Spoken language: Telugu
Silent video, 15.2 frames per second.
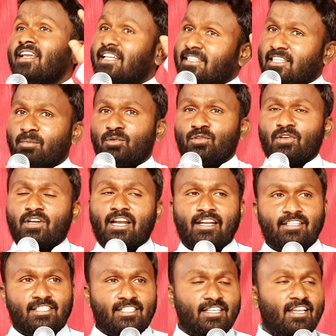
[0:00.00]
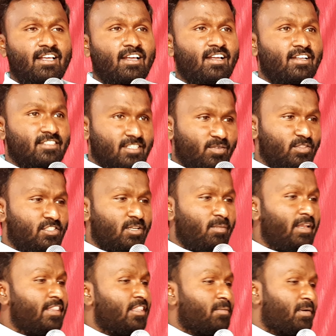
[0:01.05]
ఇంతకుముందు గడిచిన
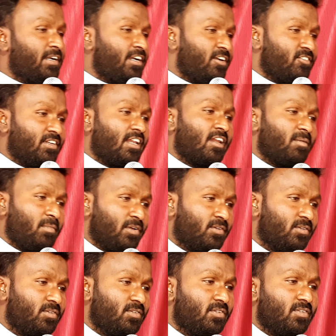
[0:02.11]
సంవత్సరంలో ఎంత నాన్న మీకు